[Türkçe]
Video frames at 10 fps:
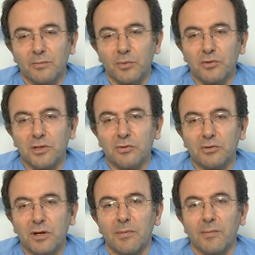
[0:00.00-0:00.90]
prosedür
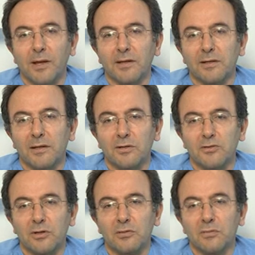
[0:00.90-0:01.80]
tamamlandıktan
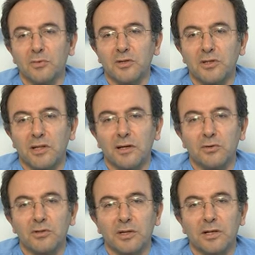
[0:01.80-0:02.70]
sonra bu kişilere
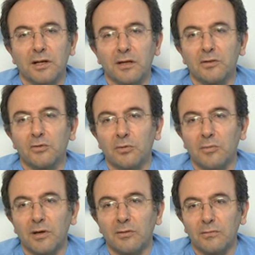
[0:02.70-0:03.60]
öncelikle kadın
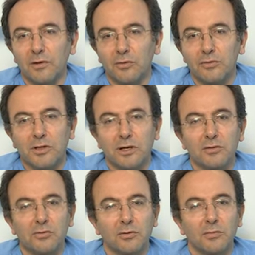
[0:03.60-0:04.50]
doğumu veriyoruz.
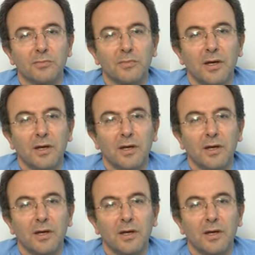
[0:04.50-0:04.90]
Kadın doğum